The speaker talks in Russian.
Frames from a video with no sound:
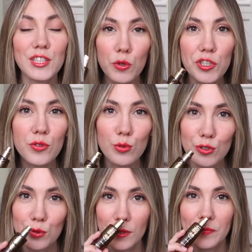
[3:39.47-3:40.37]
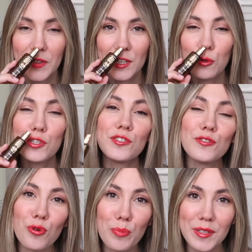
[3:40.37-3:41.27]
Это очень густой, это очень
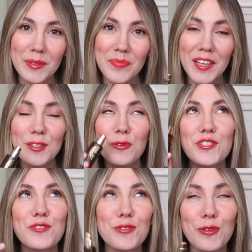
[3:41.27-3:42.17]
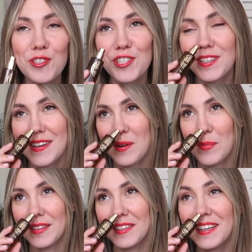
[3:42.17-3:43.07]
теплый, это очень солнечный аромат.